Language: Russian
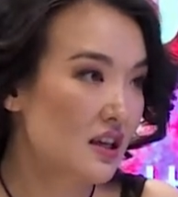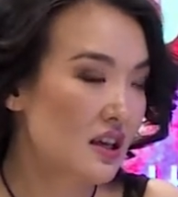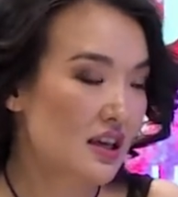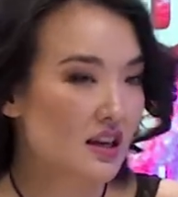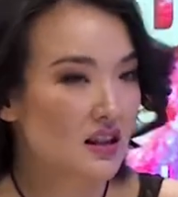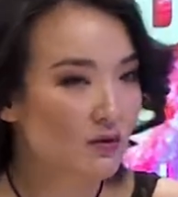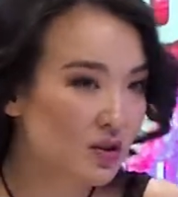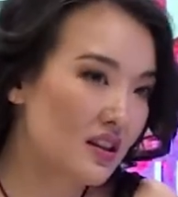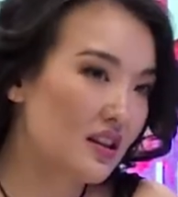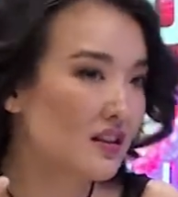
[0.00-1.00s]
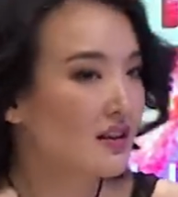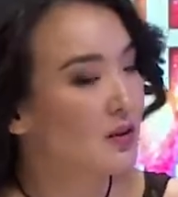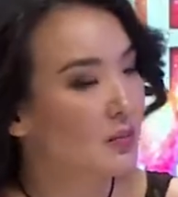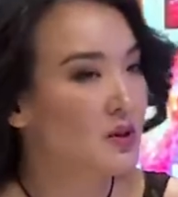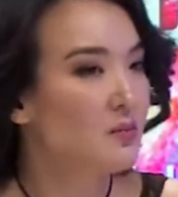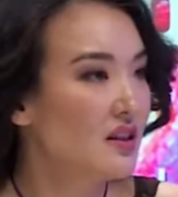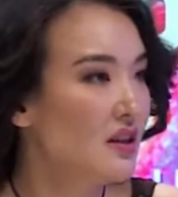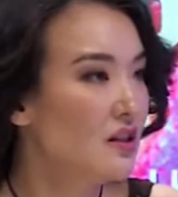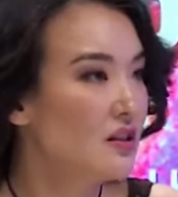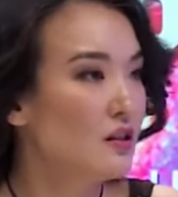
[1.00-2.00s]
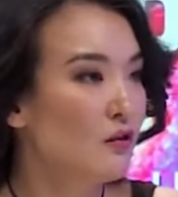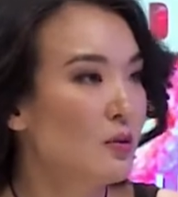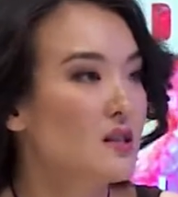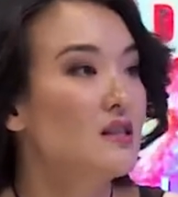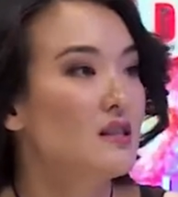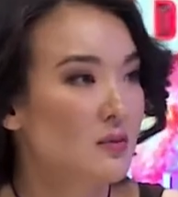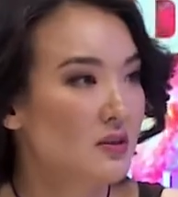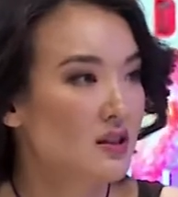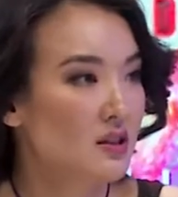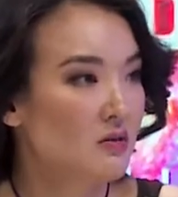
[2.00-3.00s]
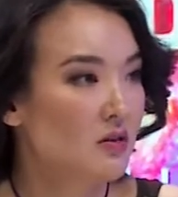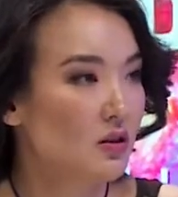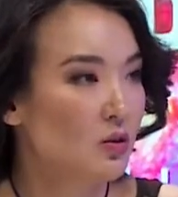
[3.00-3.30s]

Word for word: и это вот надо как-то посмотреть э, в процессе собеседования.